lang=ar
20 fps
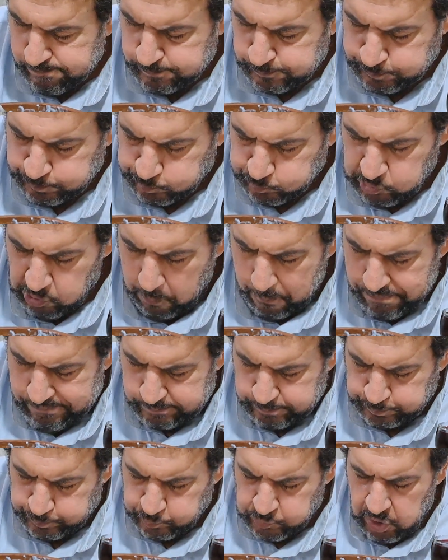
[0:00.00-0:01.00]
وسالونا
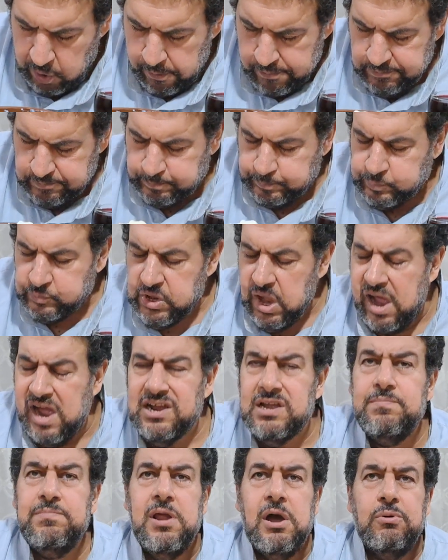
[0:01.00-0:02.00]
فين موجود لسه
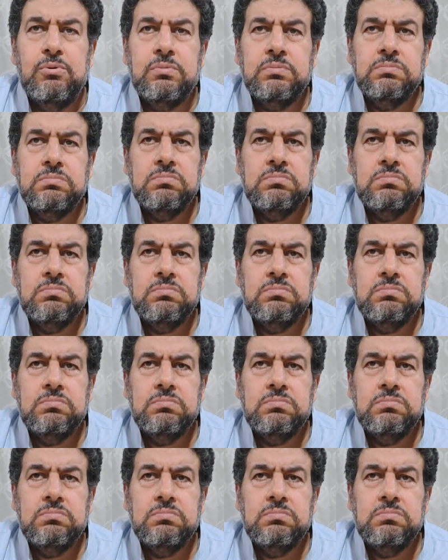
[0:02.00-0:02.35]
عجبنا قوي